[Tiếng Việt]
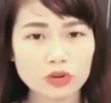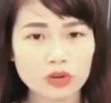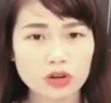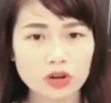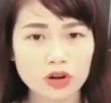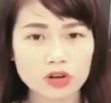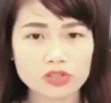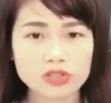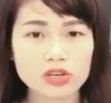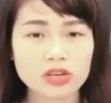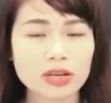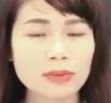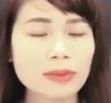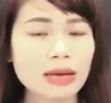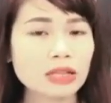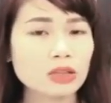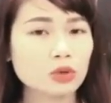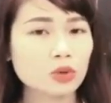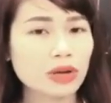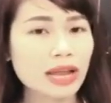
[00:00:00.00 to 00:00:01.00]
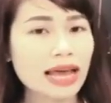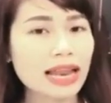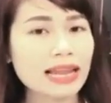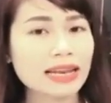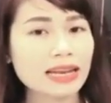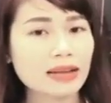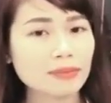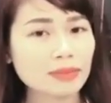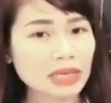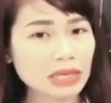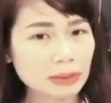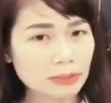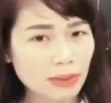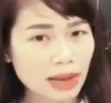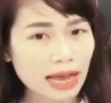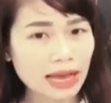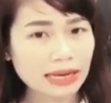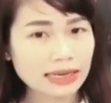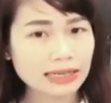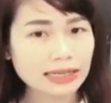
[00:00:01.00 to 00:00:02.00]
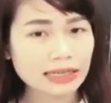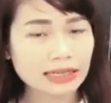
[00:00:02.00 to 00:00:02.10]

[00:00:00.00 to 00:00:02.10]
họ cho các bạn tối đa là 5.000 bạn